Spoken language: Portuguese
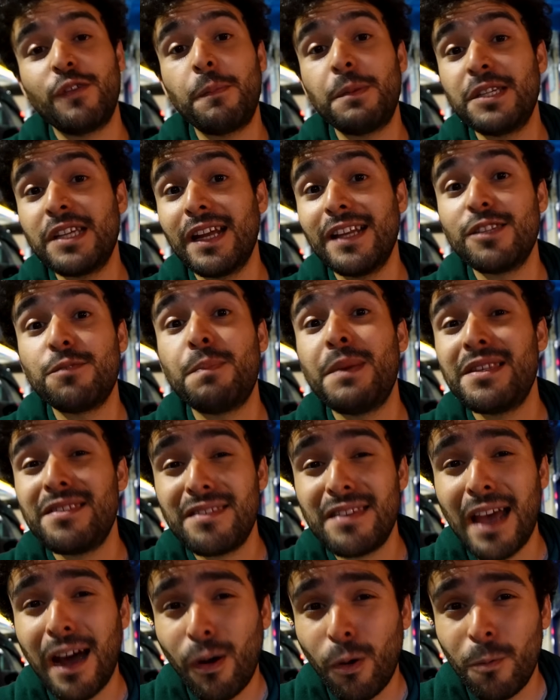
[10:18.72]
vai pedir ela
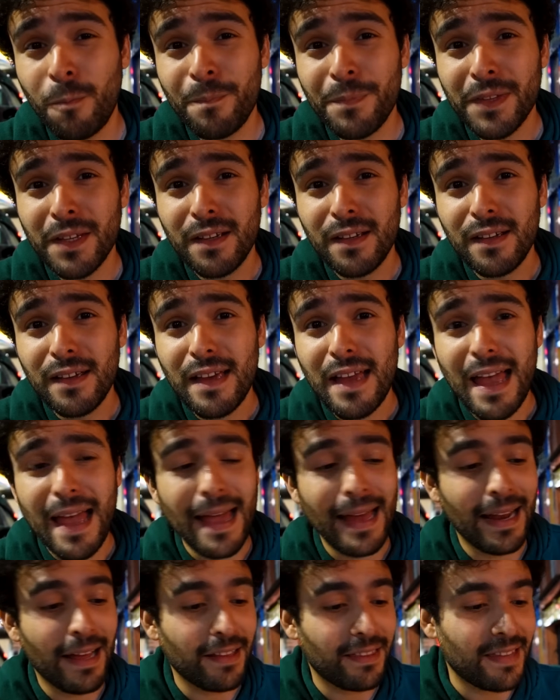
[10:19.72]
especial.
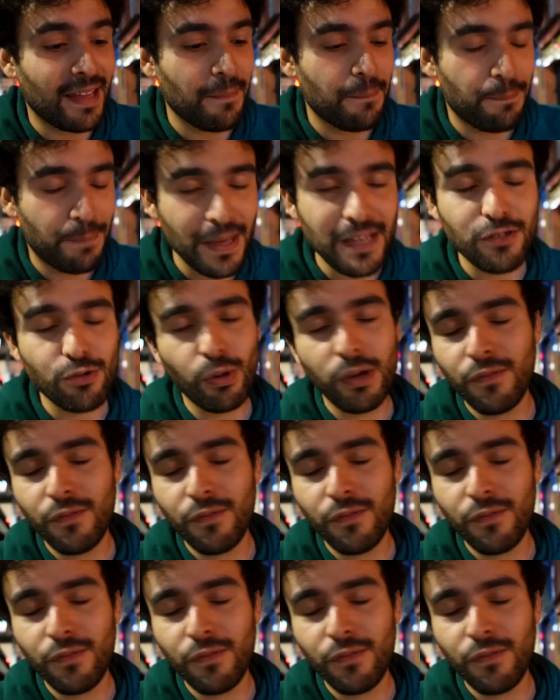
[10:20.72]
Ela tem pesto